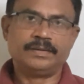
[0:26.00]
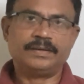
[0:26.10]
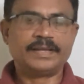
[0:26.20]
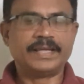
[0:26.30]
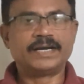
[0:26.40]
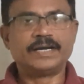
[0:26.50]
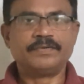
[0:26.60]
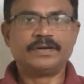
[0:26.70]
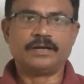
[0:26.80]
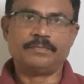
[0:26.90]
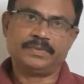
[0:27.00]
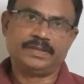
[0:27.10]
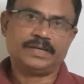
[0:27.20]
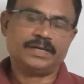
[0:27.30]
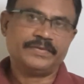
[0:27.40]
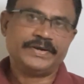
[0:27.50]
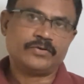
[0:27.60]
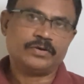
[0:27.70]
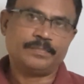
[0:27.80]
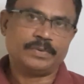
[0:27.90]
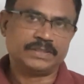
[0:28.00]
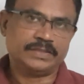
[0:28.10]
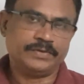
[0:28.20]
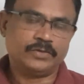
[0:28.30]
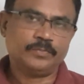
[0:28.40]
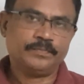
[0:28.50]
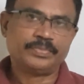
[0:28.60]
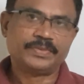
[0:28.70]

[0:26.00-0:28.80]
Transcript: என்று ஏற்கனவே நாம் இரண்டு வீடியோக்களை பார்த்து விட்டோம்